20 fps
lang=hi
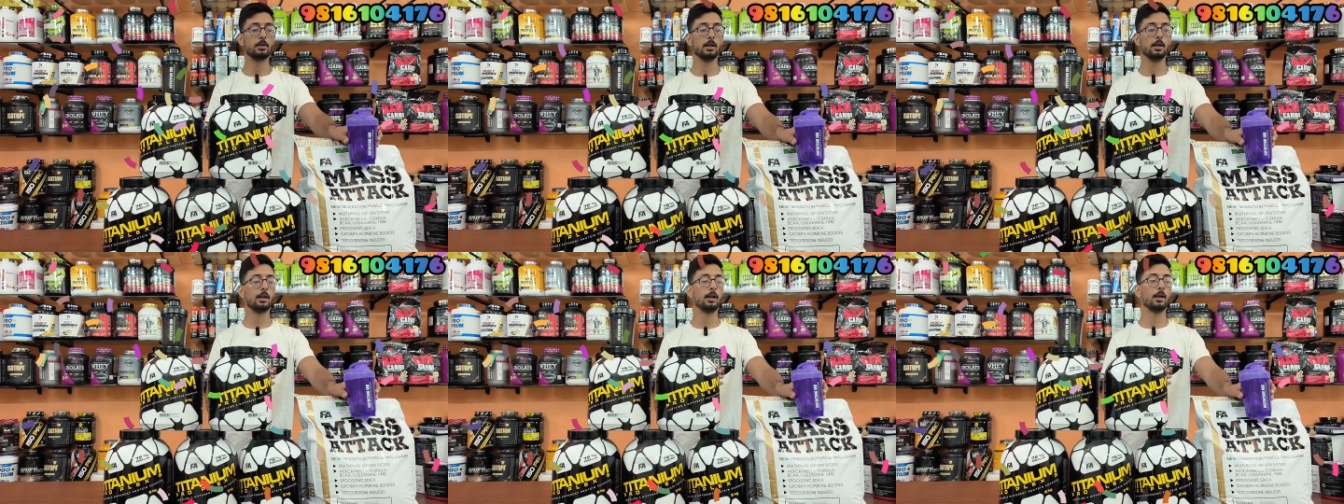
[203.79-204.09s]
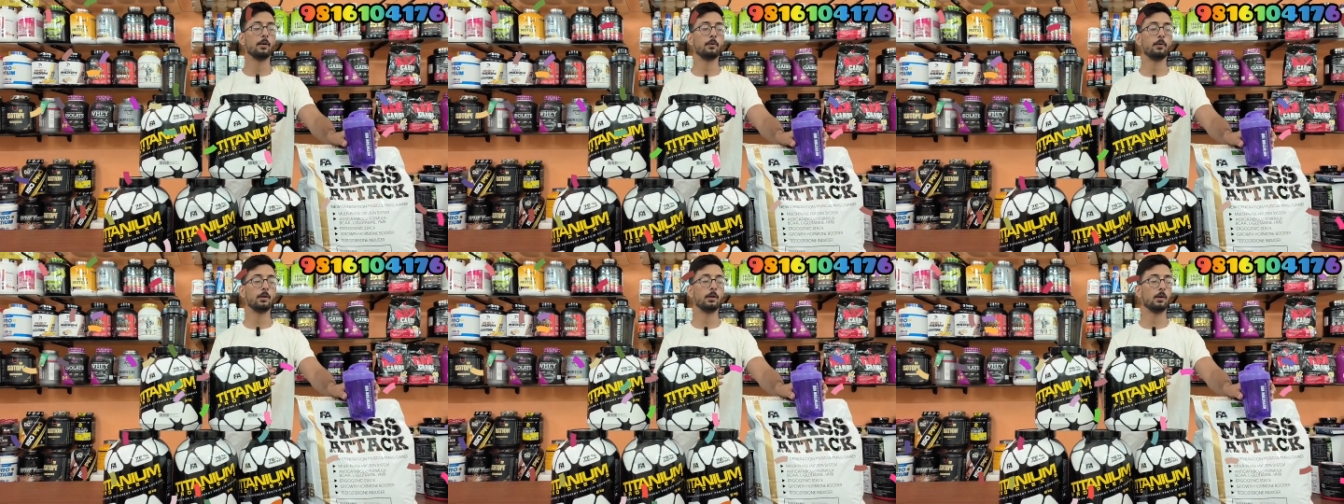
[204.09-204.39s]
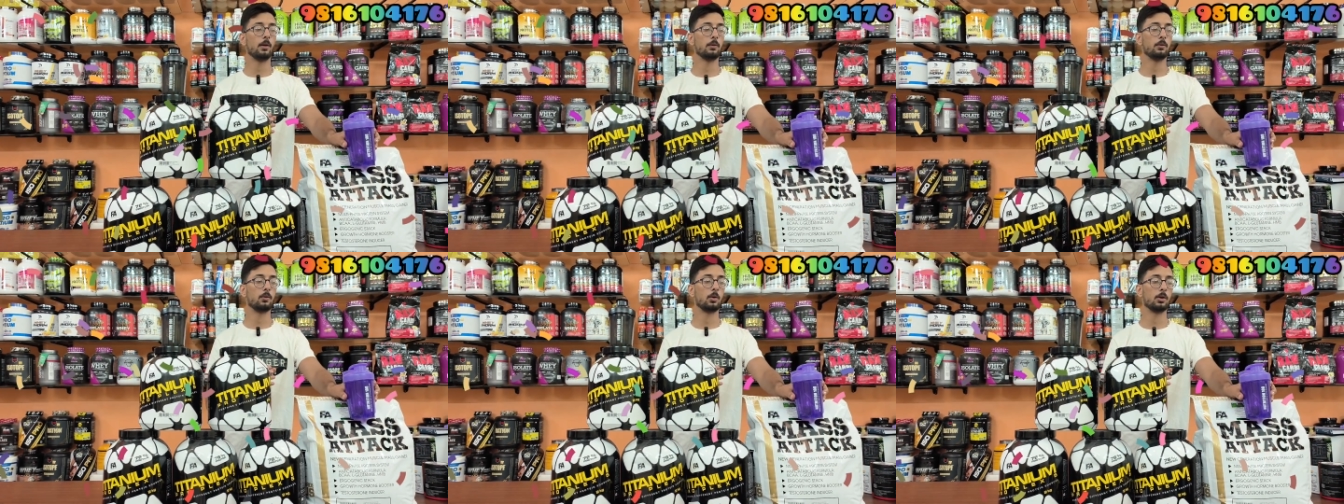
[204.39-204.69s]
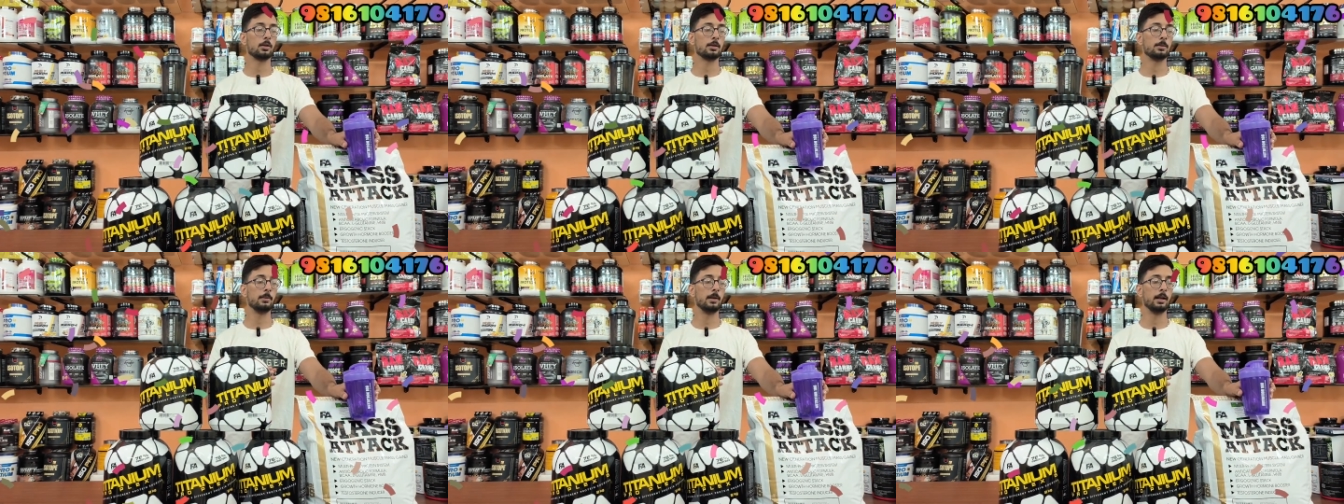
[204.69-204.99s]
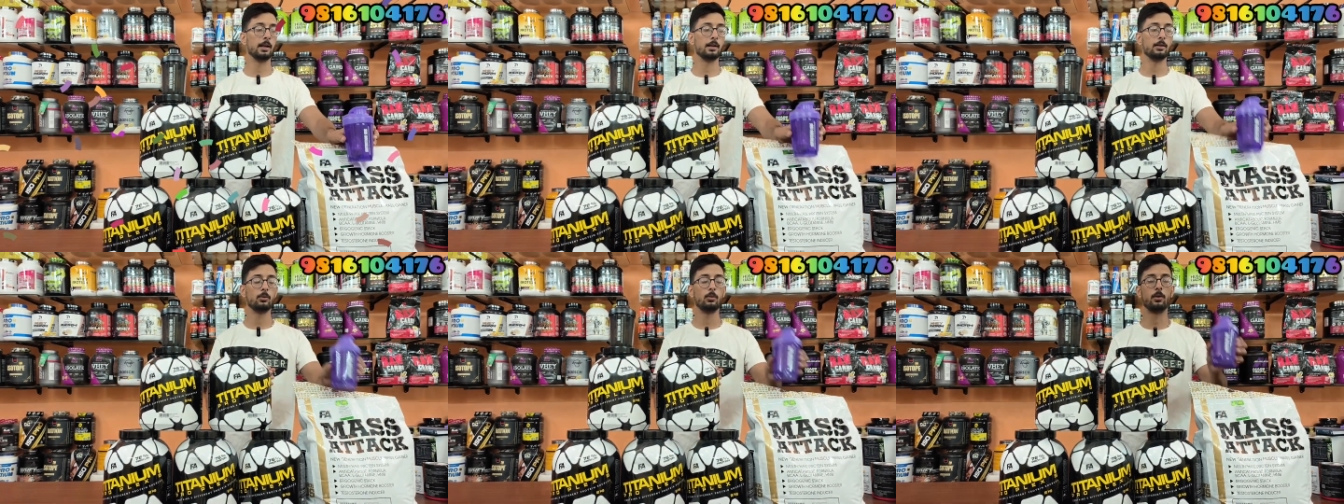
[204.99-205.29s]
शेकर फ्री ऑफ कॉस्ट
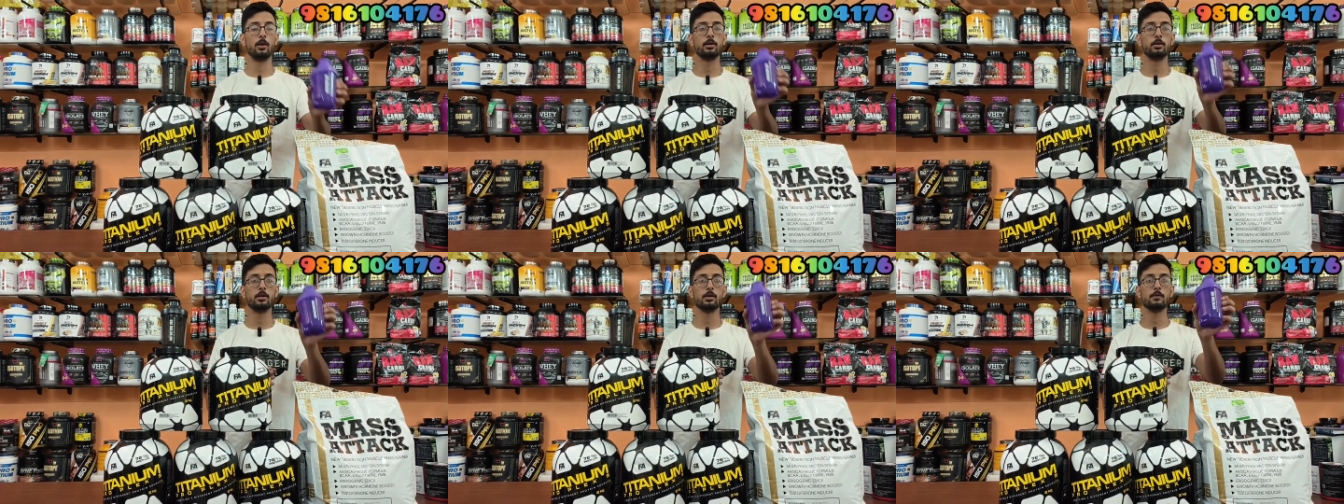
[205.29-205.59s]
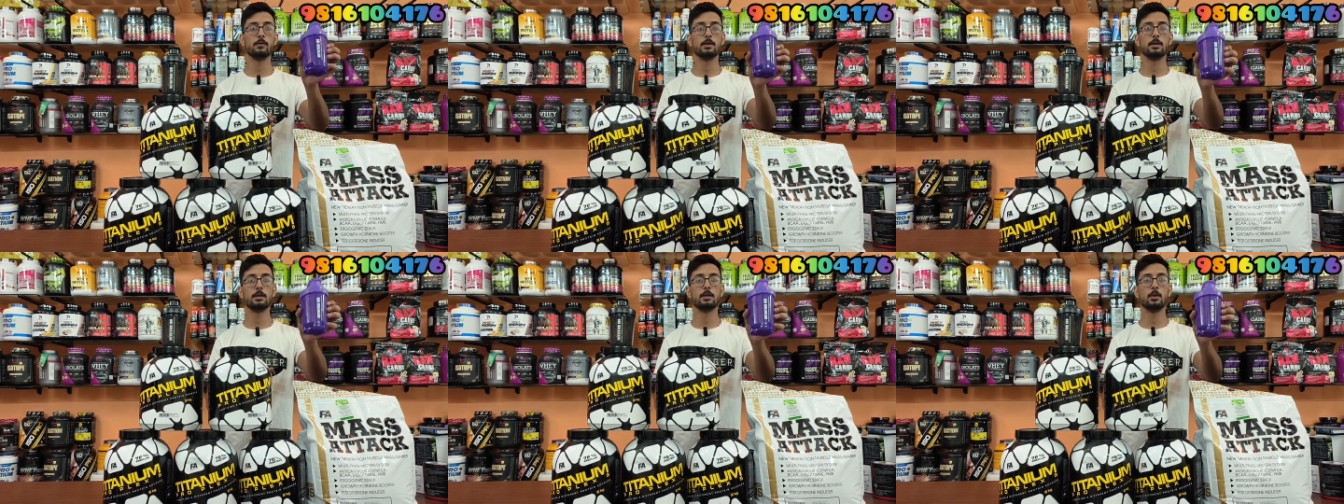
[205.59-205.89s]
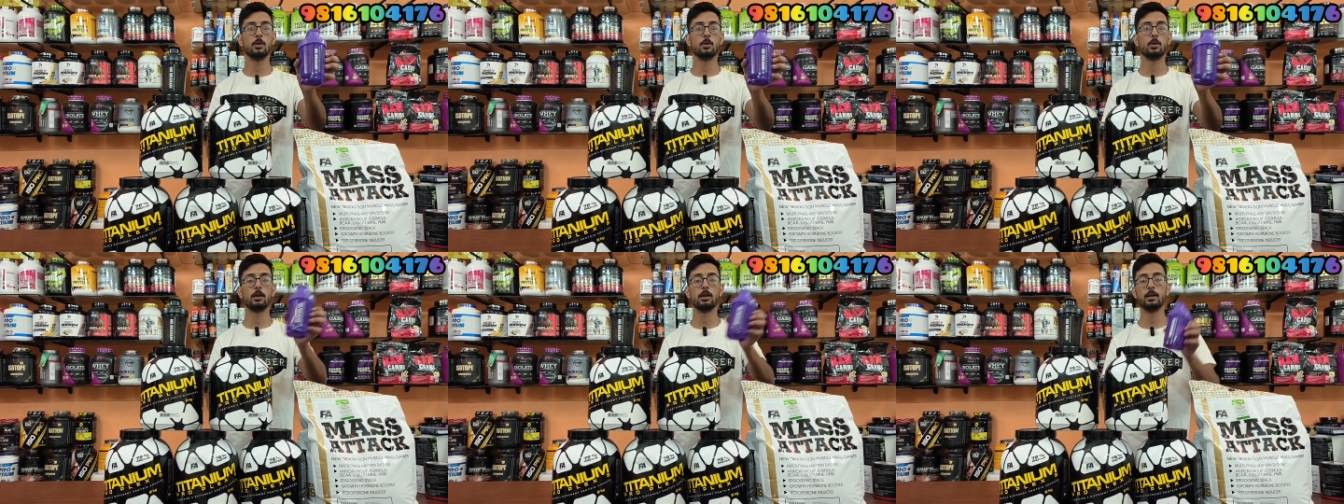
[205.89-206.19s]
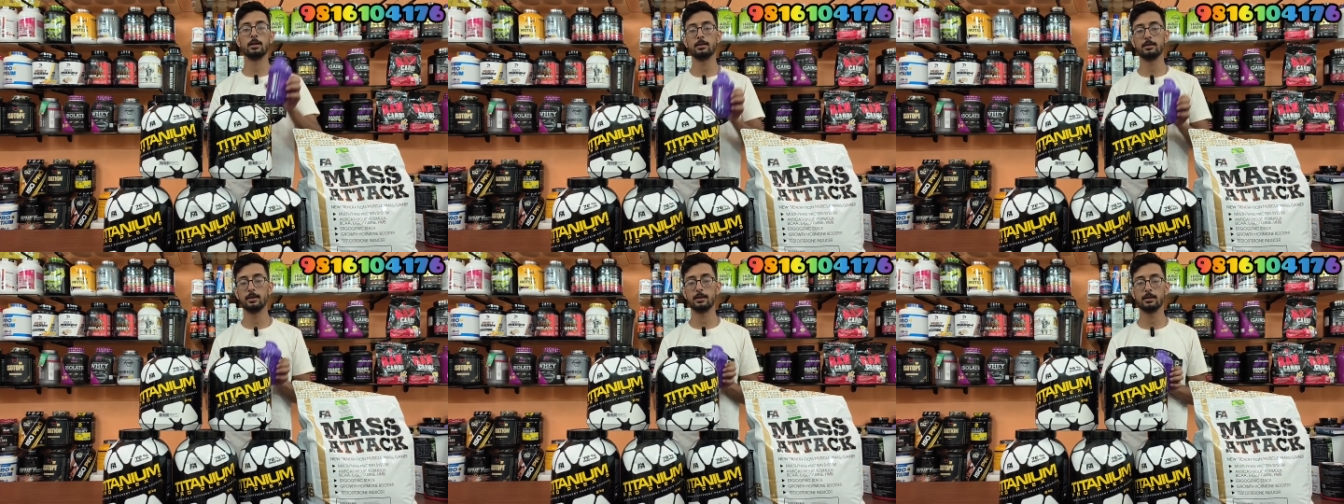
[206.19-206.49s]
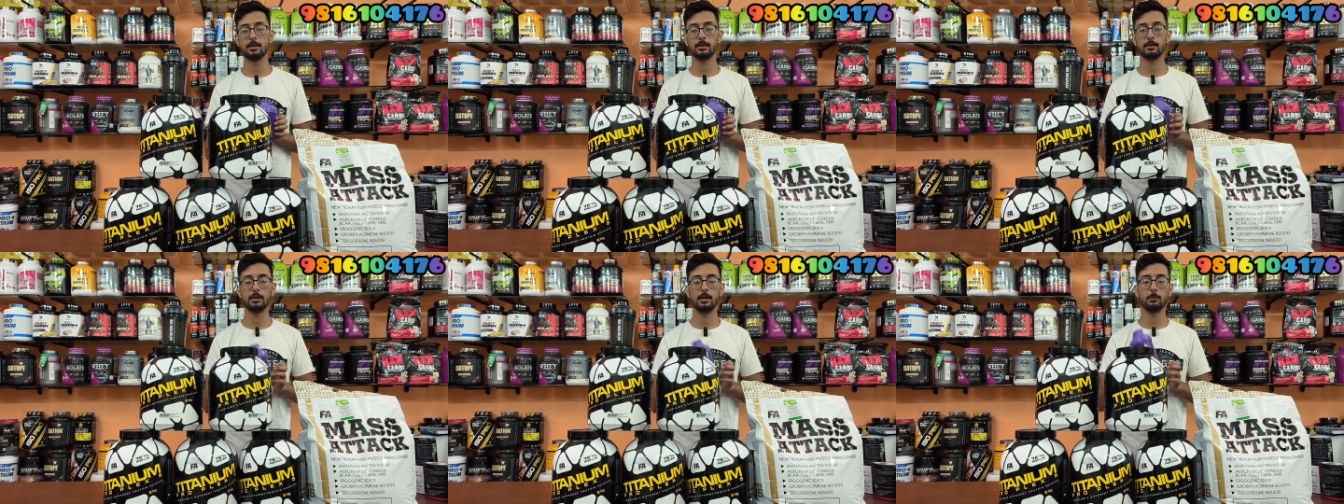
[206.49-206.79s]
मिलेगा न्यूट्रिशन वन जीरो का इसके
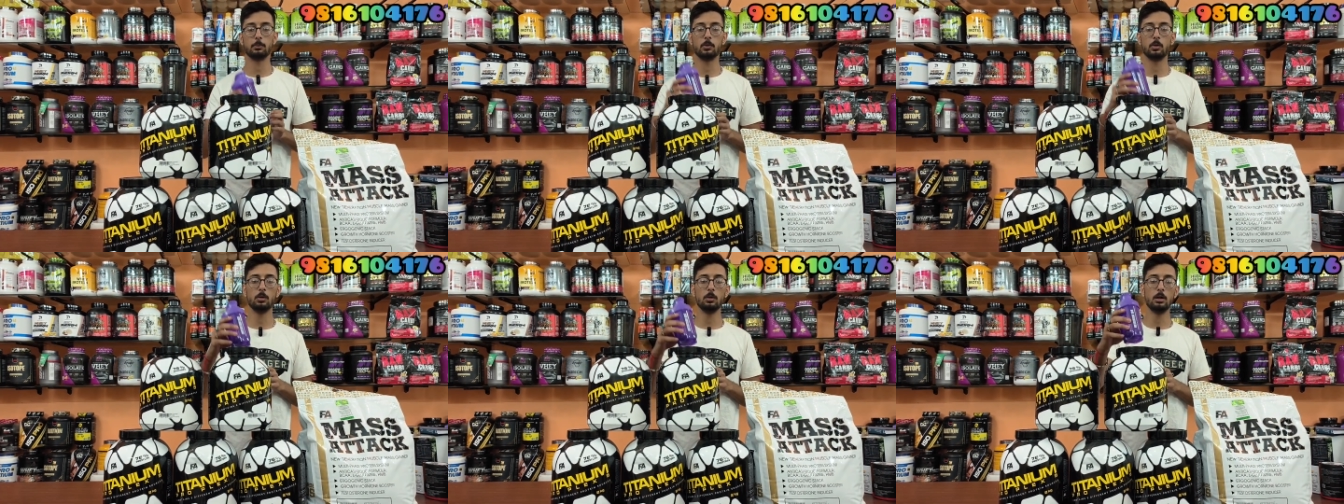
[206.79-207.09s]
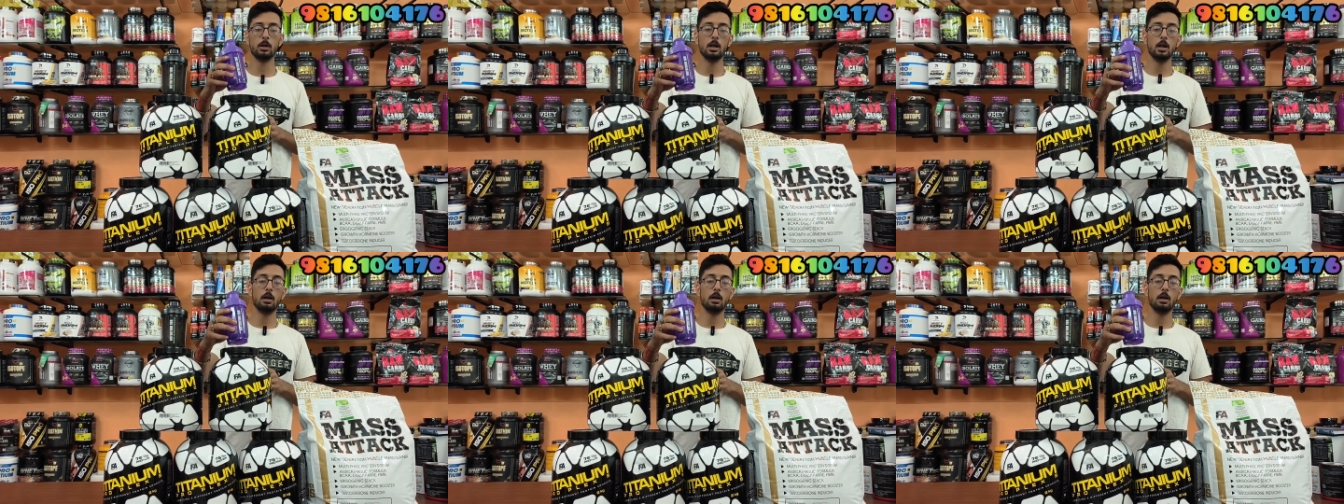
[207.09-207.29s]
साथ आपको